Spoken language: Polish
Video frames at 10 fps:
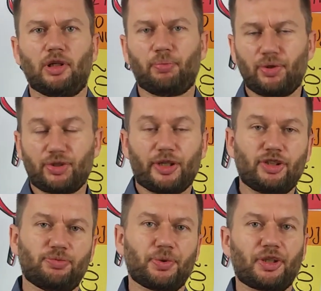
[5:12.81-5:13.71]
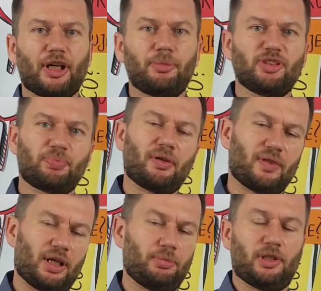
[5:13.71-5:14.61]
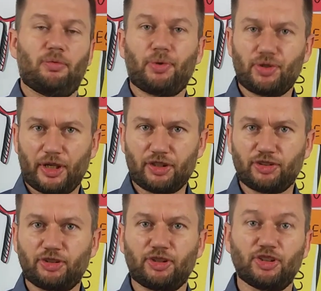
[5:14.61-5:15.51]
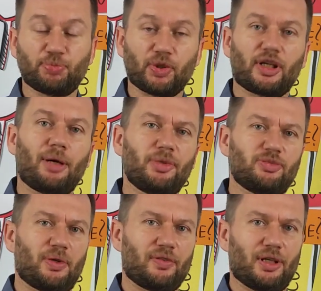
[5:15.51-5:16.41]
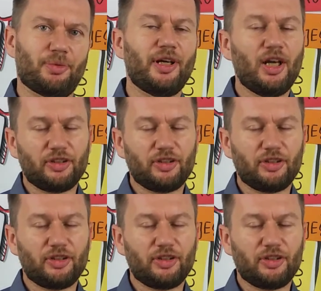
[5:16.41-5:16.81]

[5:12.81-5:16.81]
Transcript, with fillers: Co poniedziałek się spotykamy, sprawdzamy. Co poniedziałek się spotykamy i sprawdzamy.